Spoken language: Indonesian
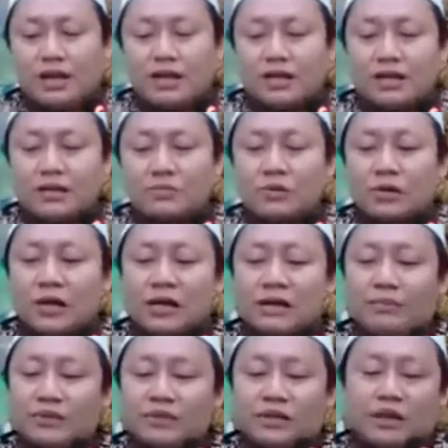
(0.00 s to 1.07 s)
Jadi mun
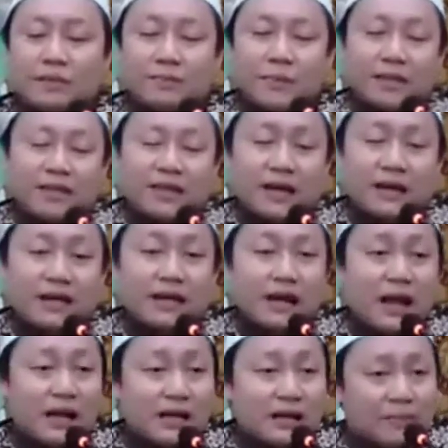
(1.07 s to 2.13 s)
kada bisa yang panjang nih yang
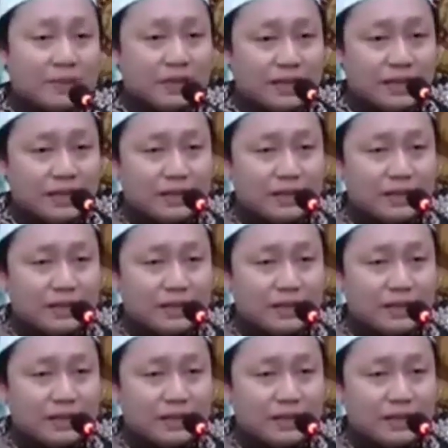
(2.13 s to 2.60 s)
handap aja.